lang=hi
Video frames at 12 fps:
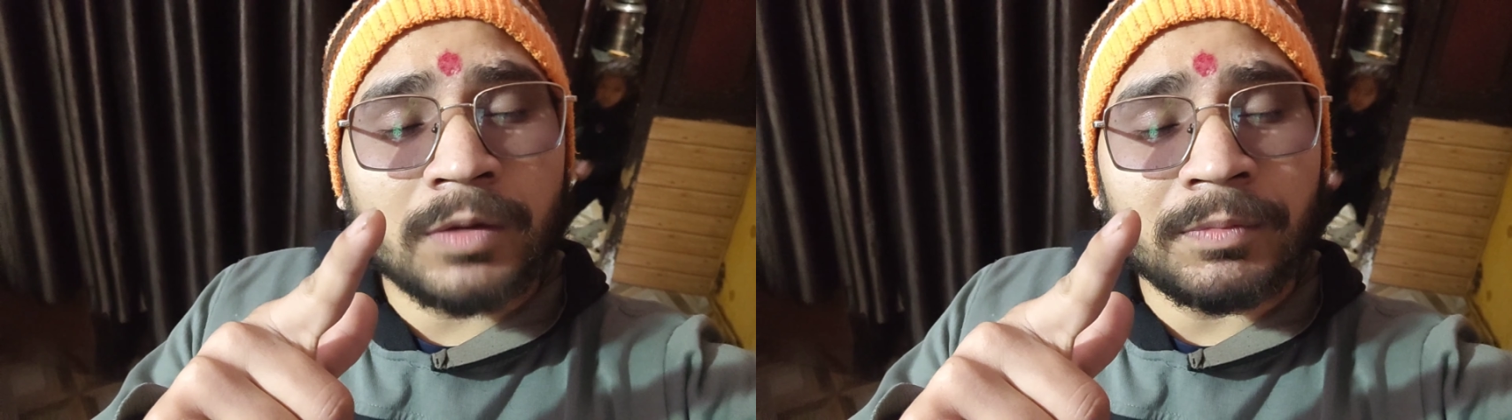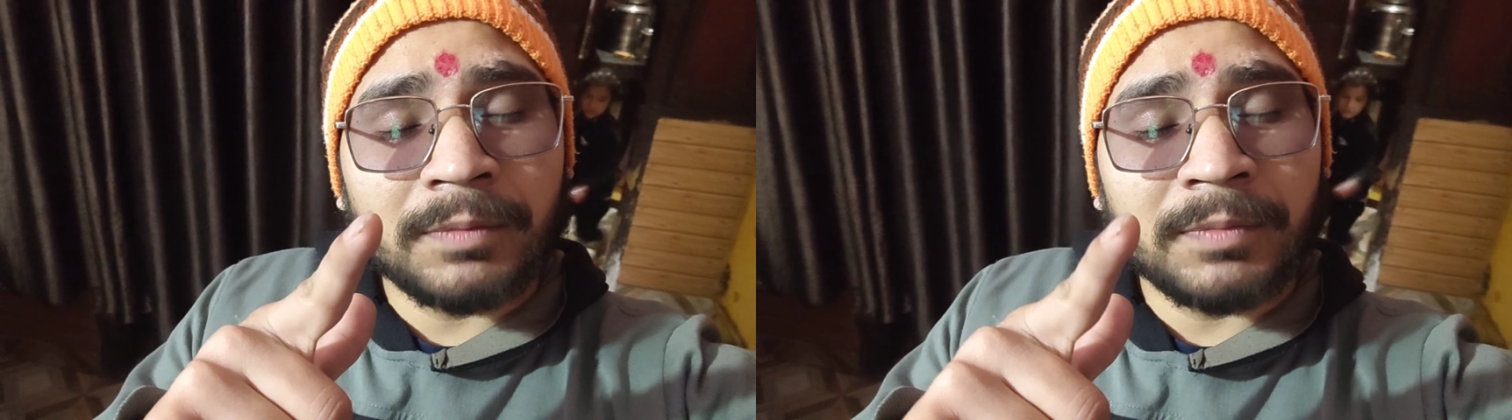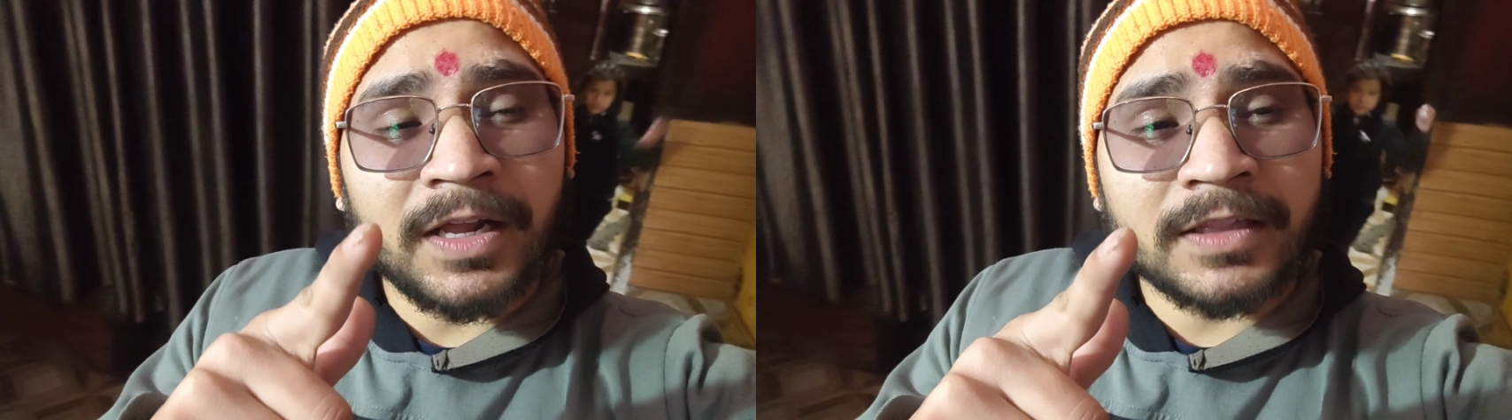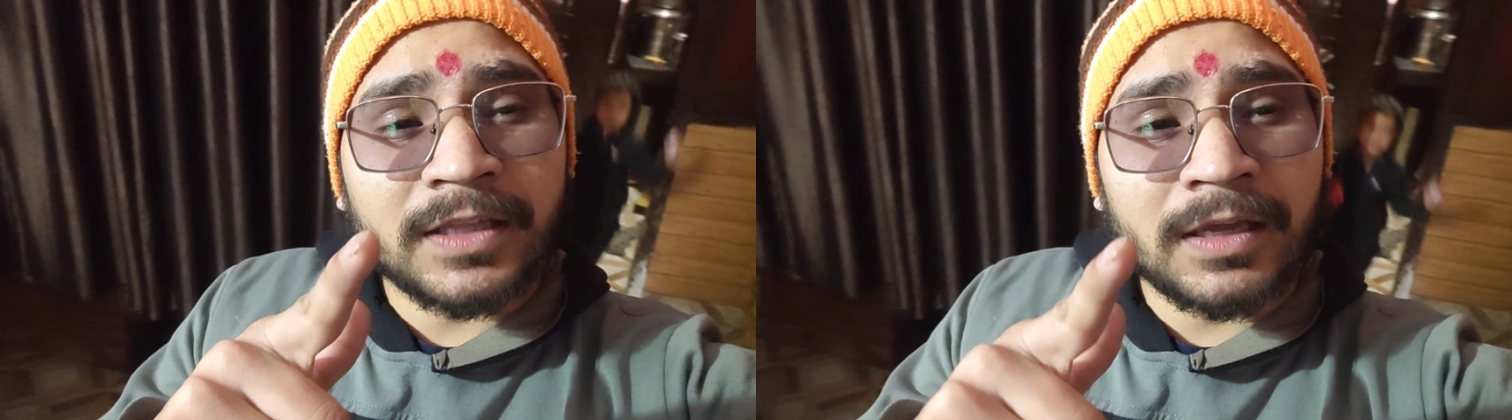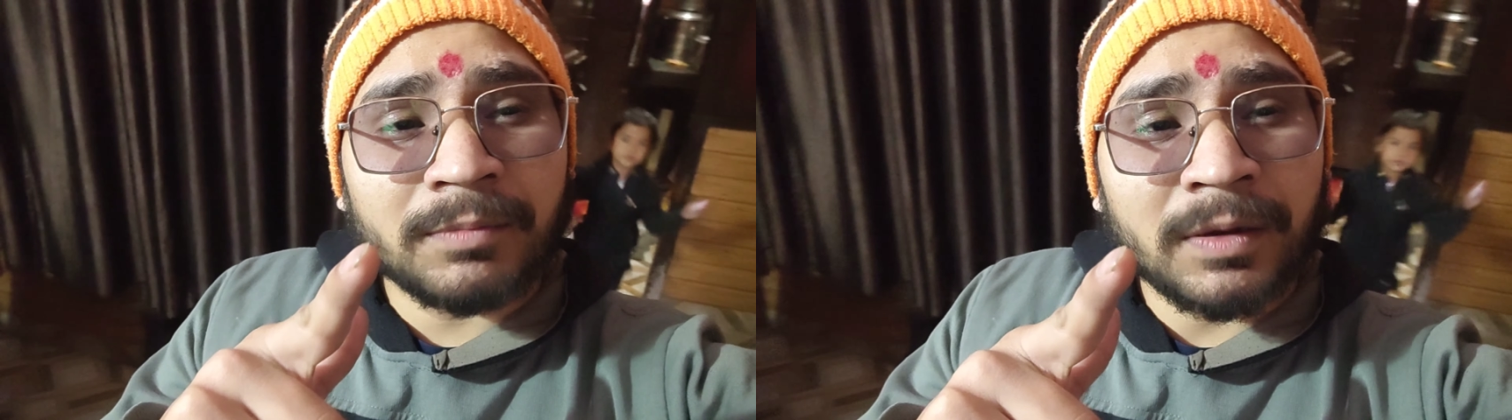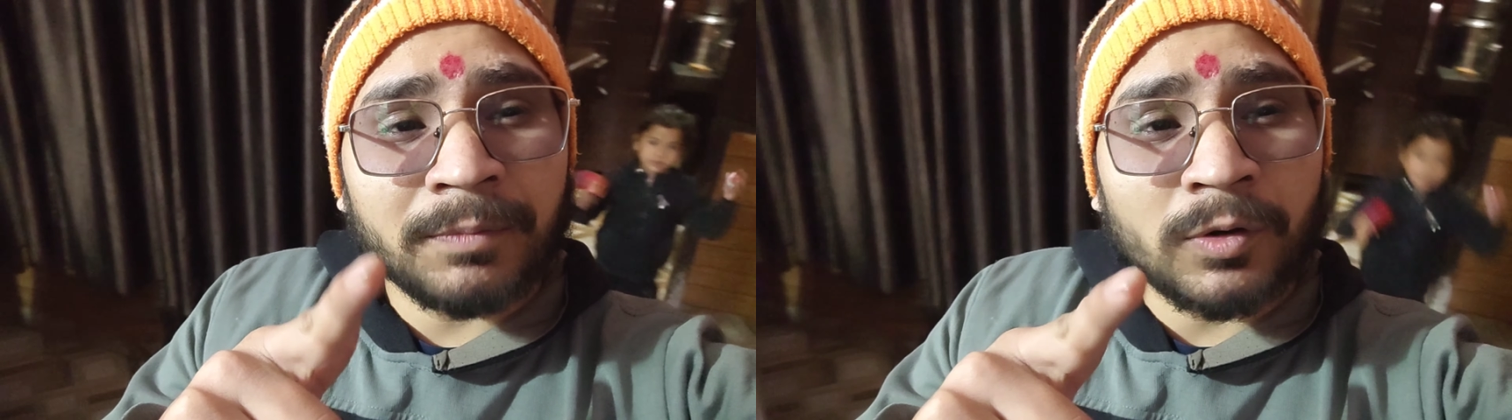अभी मिलाते
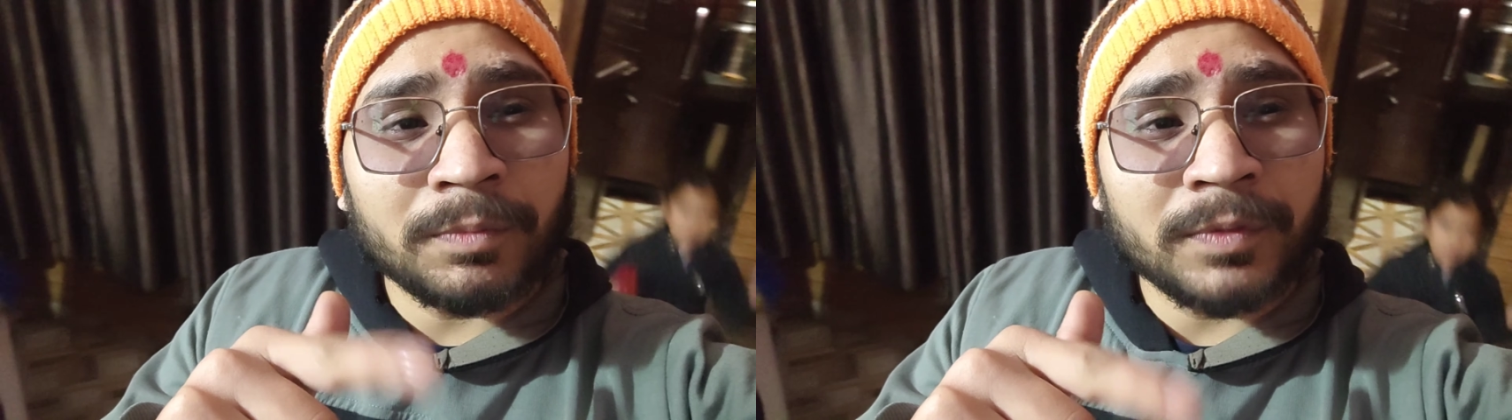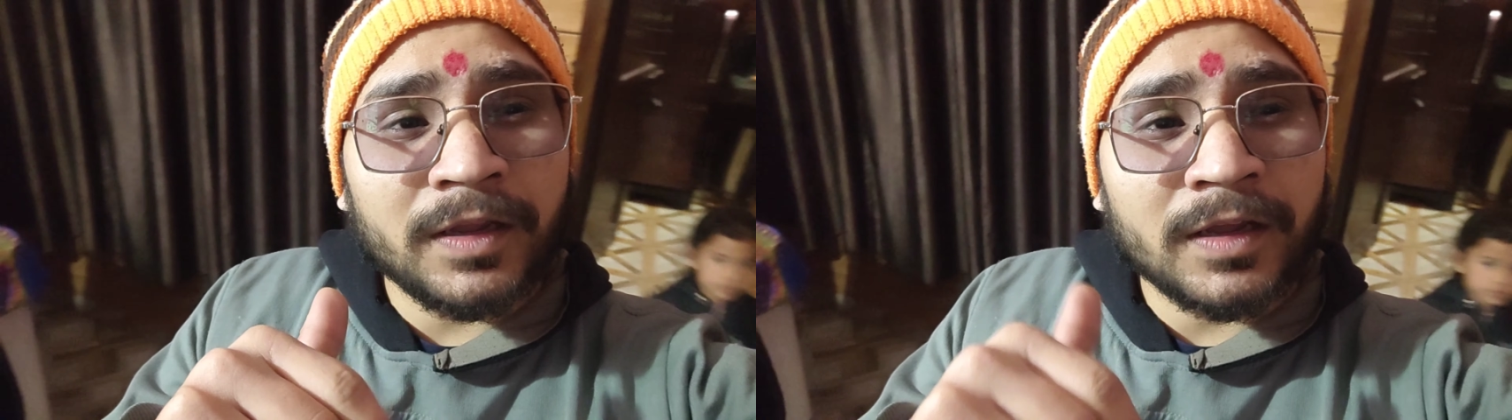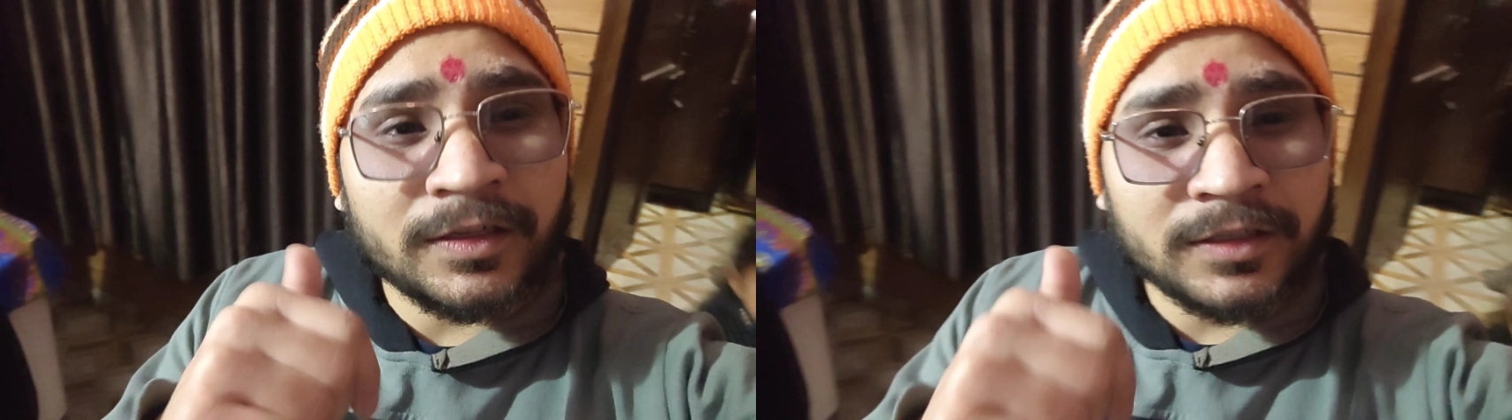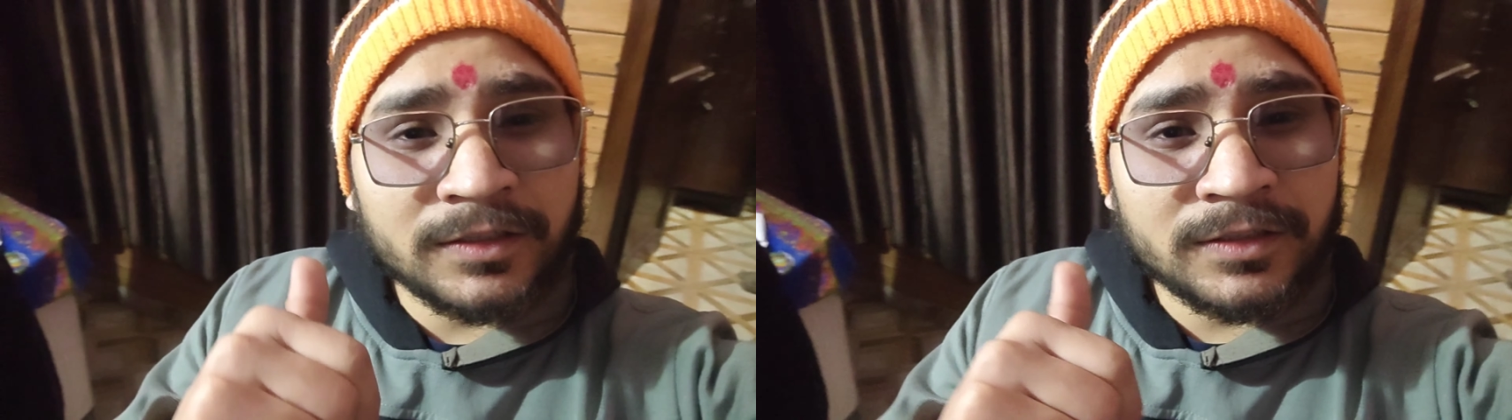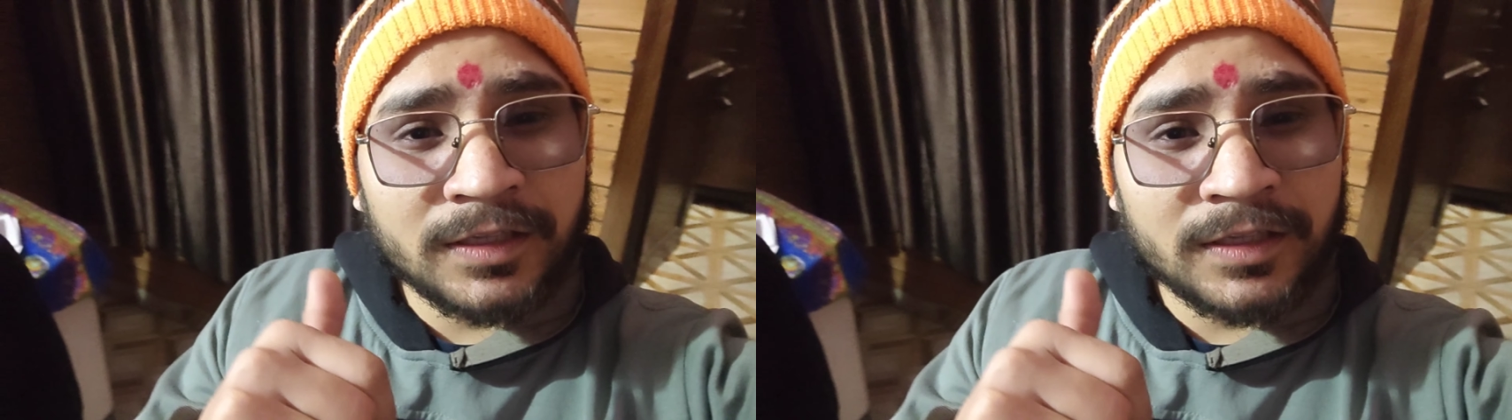हैं हम आपको अपने कजन